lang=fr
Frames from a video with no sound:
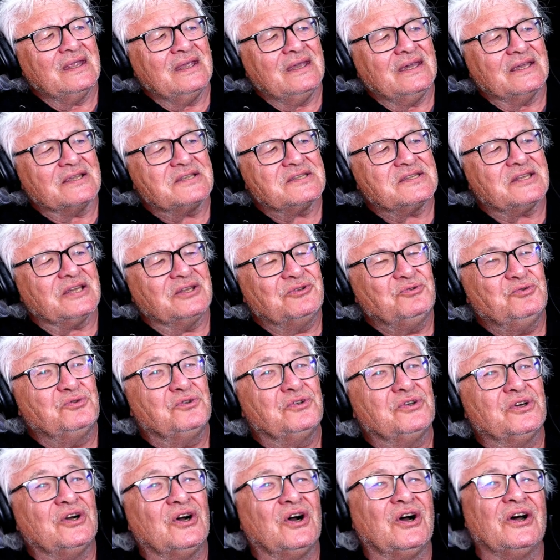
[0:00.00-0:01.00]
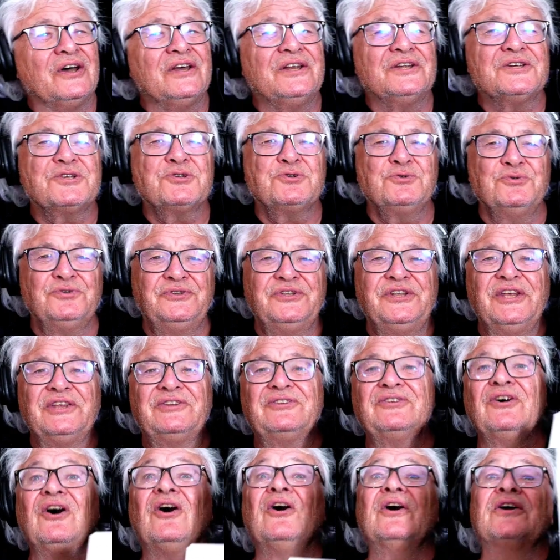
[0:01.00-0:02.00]
extrait du corps, La chute des
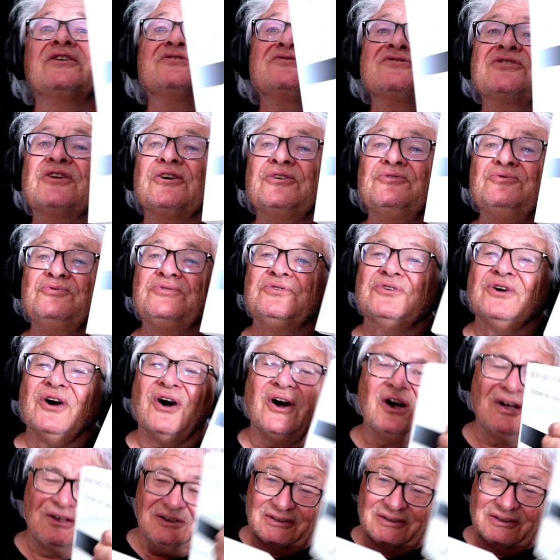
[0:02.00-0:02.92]
temps, extrait du corps,